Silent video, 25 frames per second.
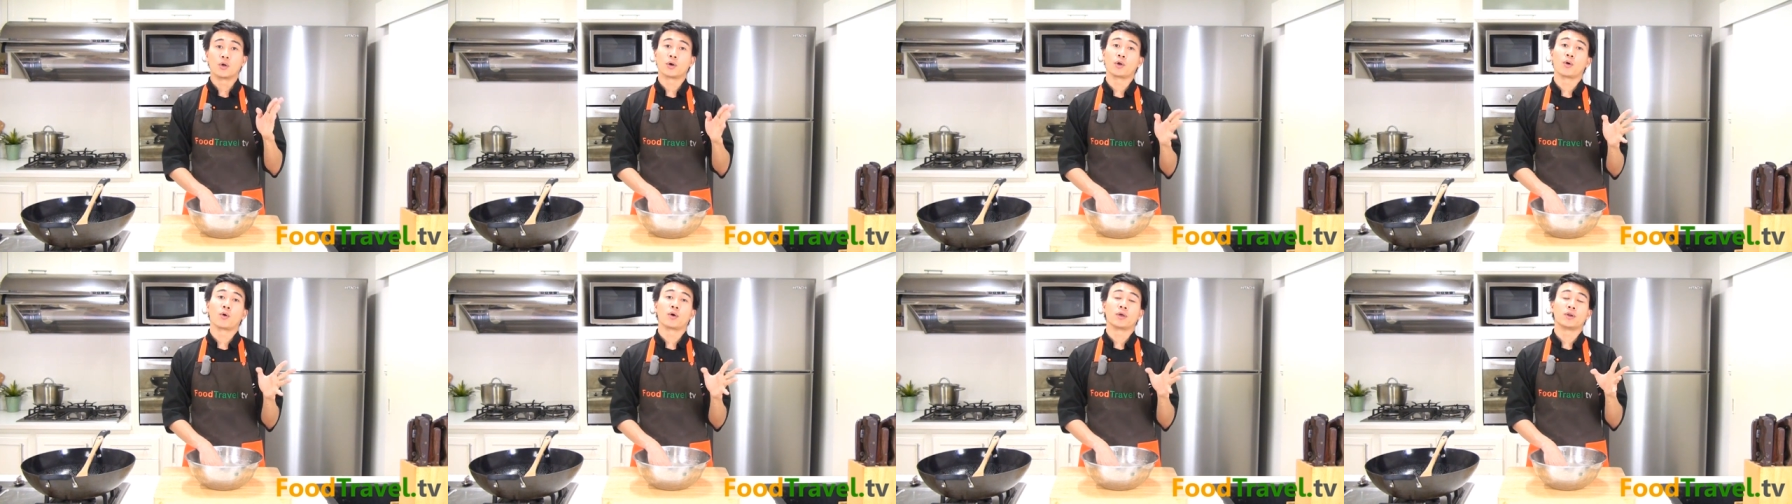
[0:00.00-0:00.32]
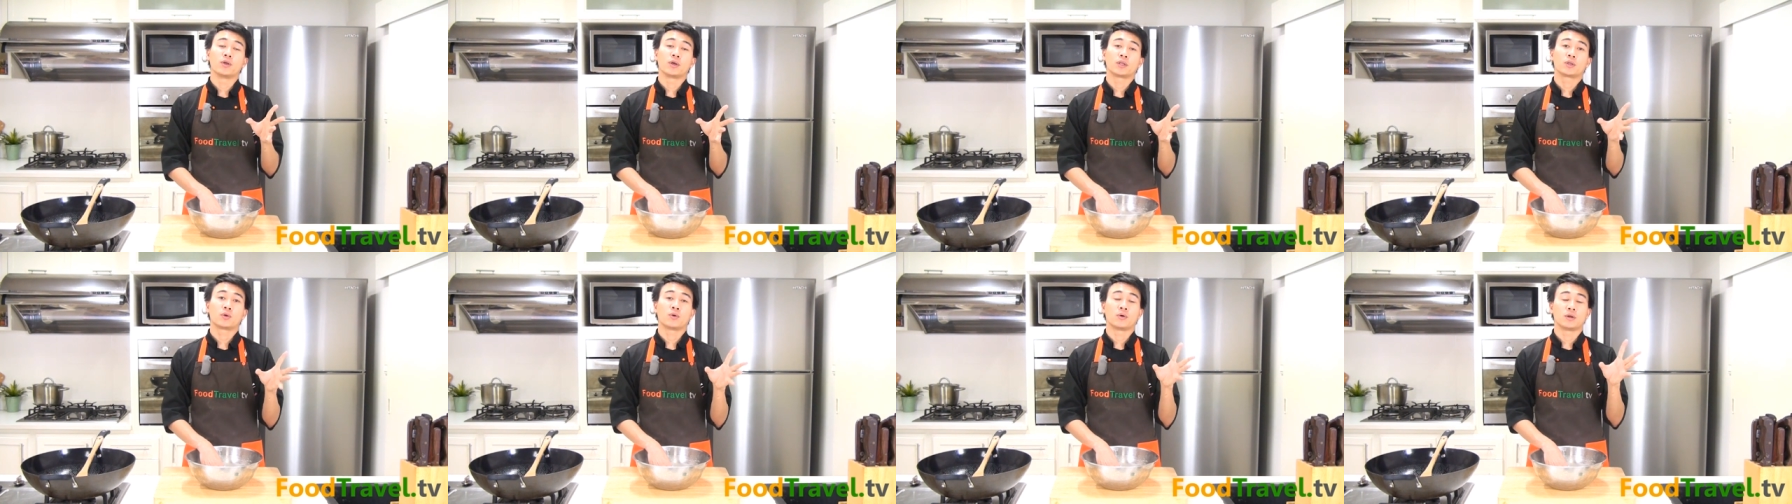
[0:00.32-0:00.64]
โรย
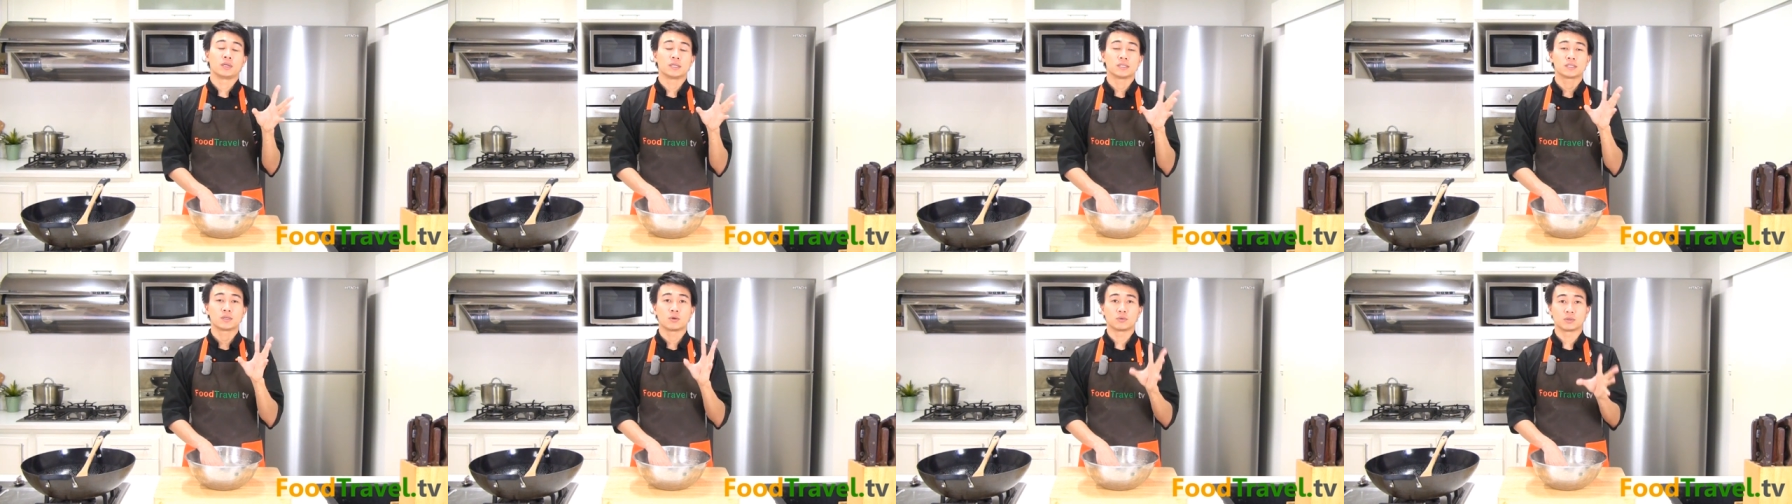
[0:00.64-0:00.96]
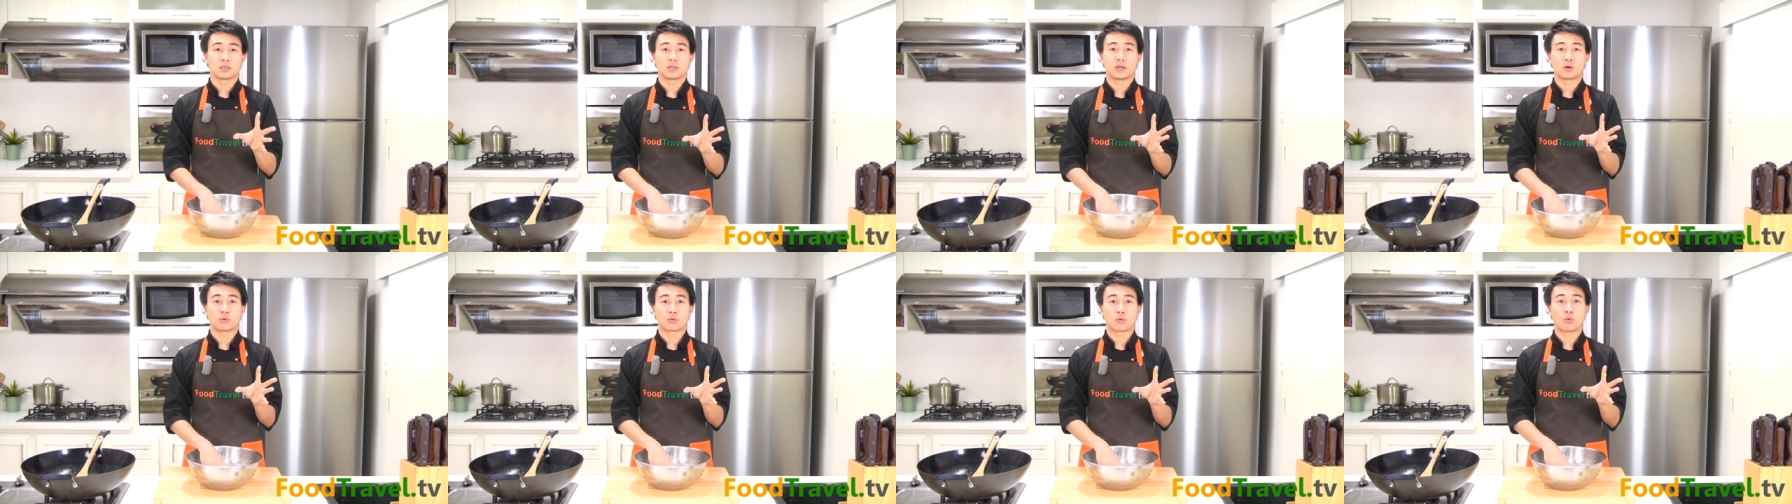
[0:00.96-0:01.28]
ด้วยถั่วลิสง
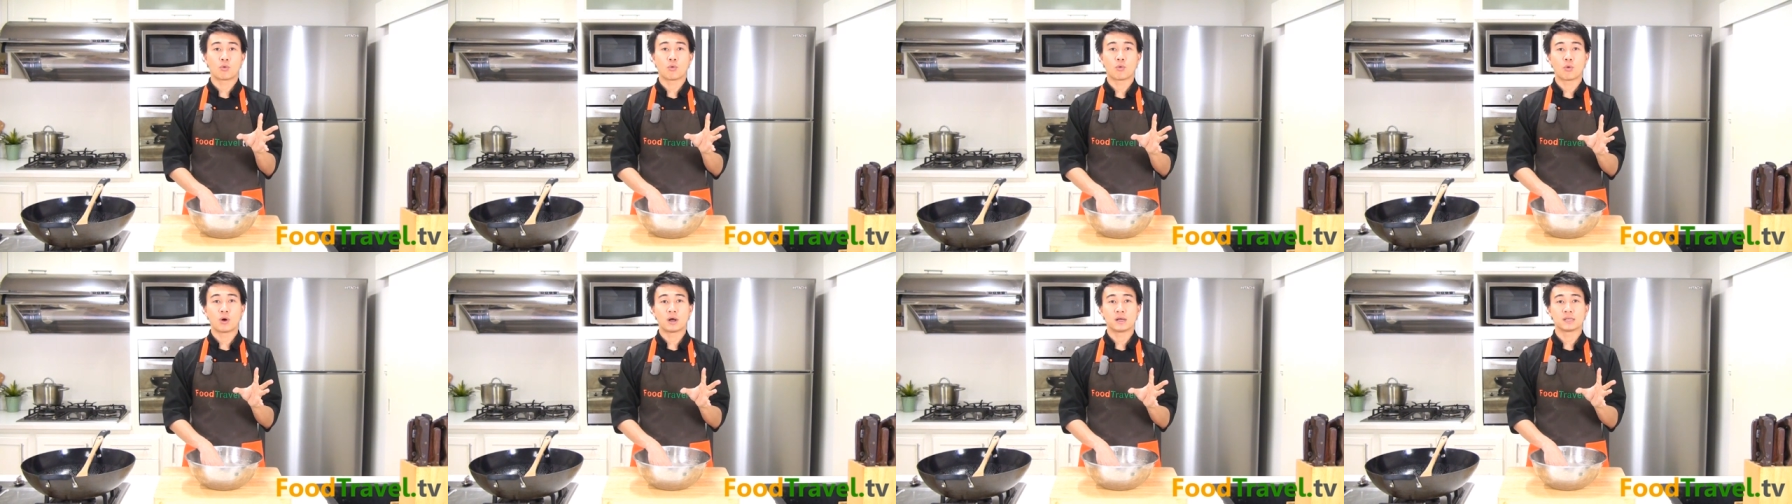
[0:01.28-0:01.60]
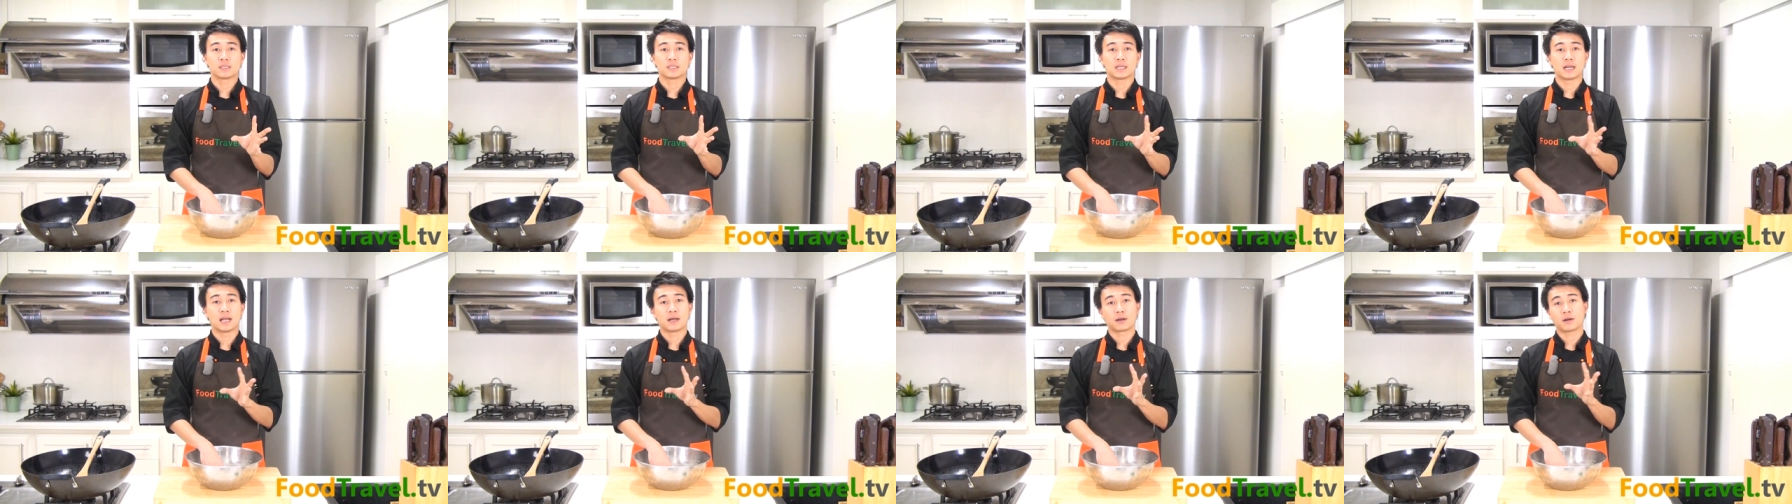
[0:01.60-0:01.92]
ที่เราคั่ว
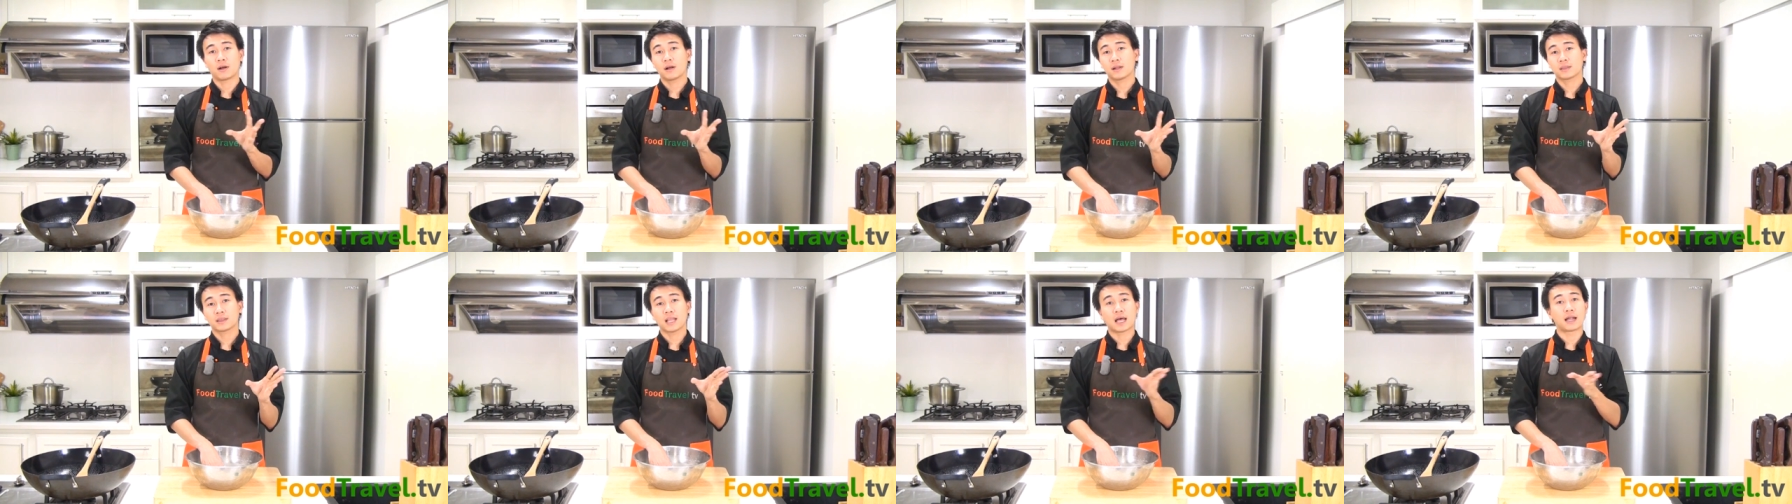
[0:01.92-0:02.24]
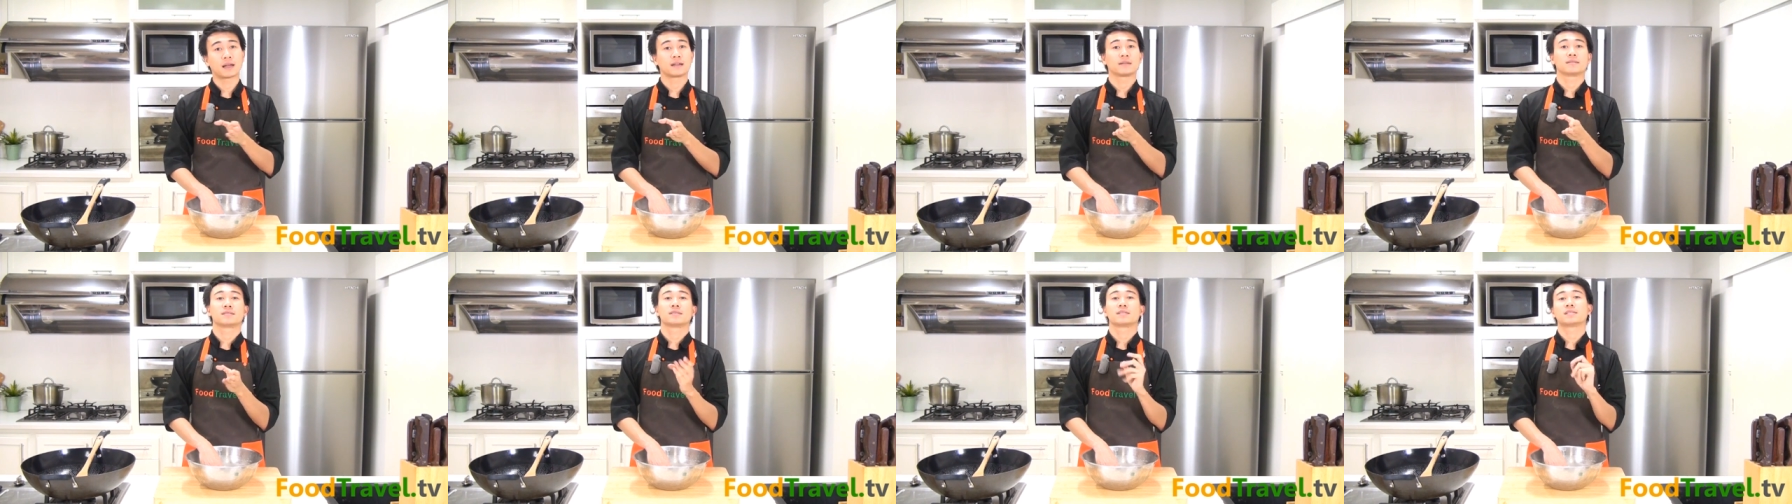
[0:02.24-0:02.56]
เสร็จแล้วก็
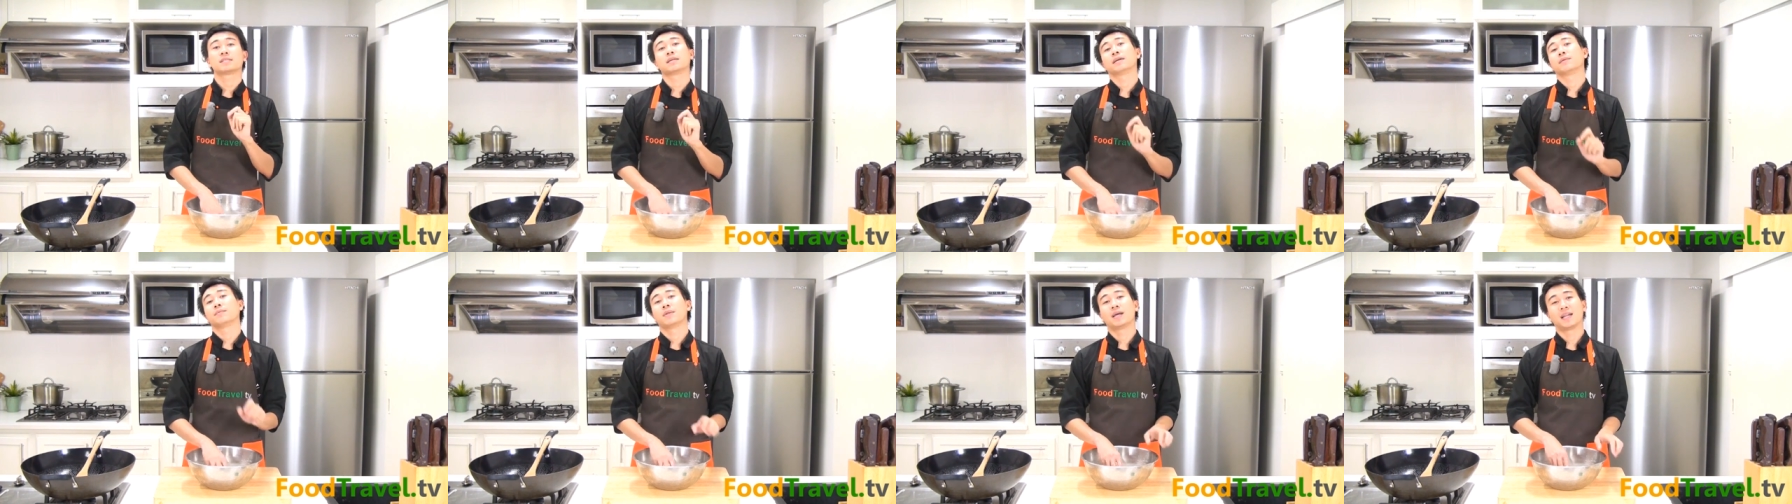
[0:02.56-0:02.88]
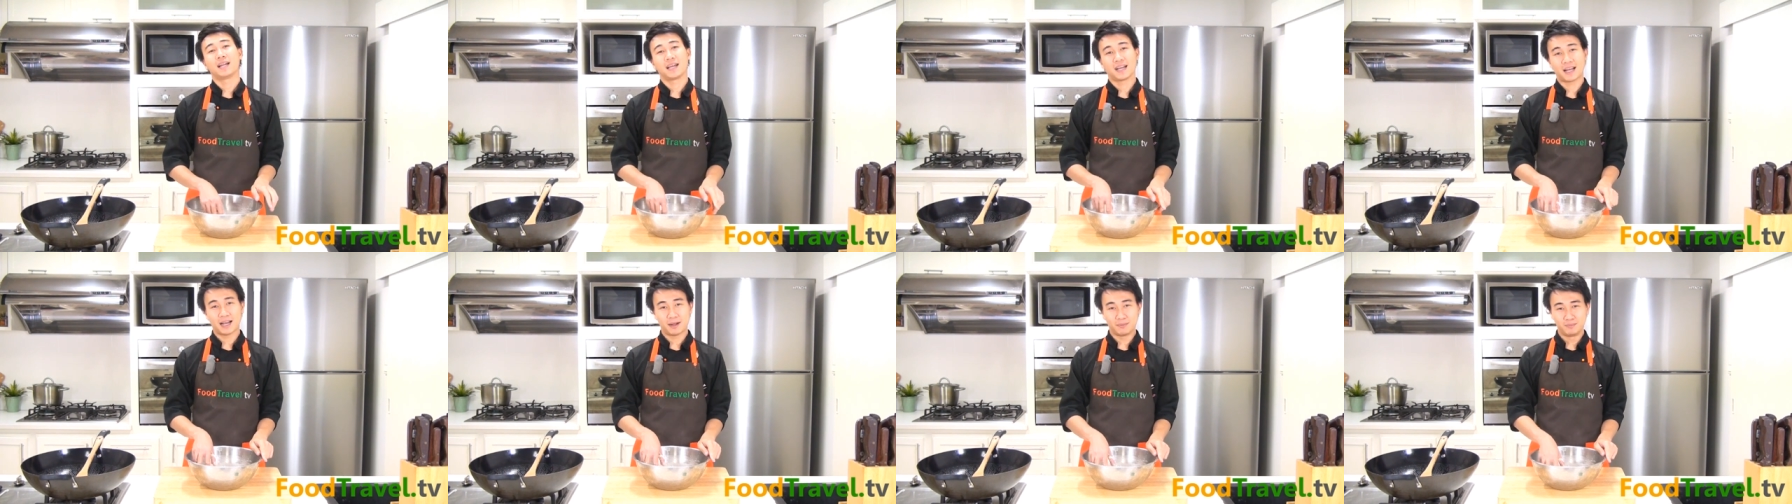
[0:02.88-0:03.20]
ตักเสิร์ฟ
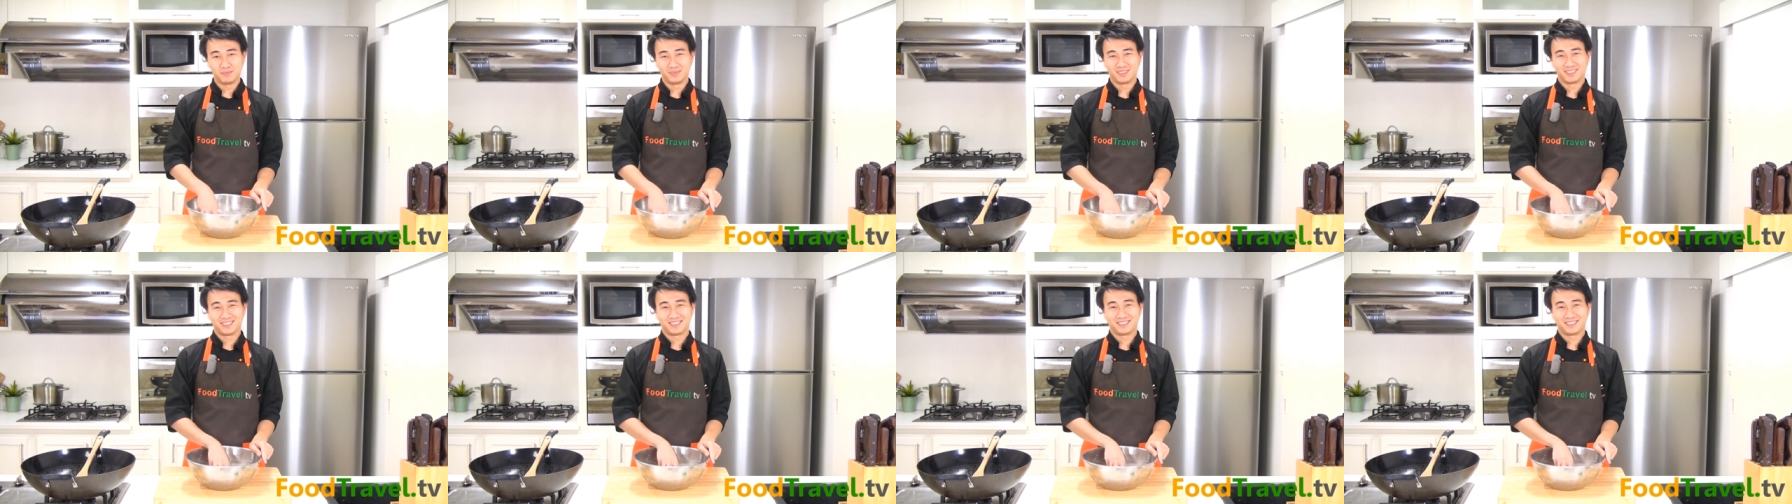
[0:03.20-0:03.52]
ได้เลยครับ